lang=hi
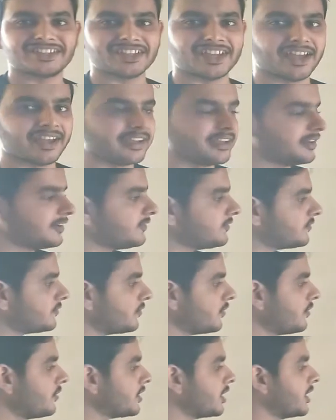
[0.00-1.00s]
क्या है
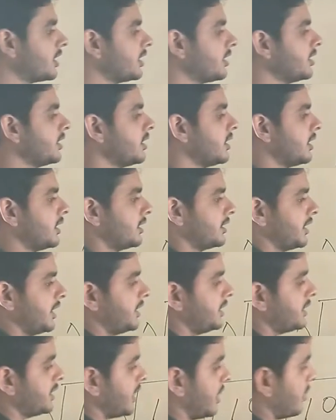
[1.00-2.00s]
फोर है
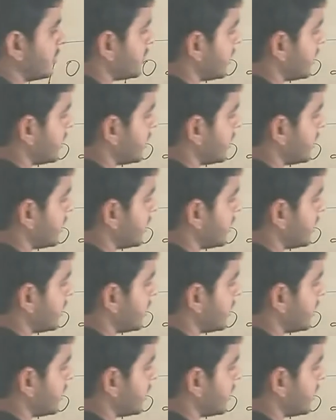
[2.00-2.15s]
यानी क्या हो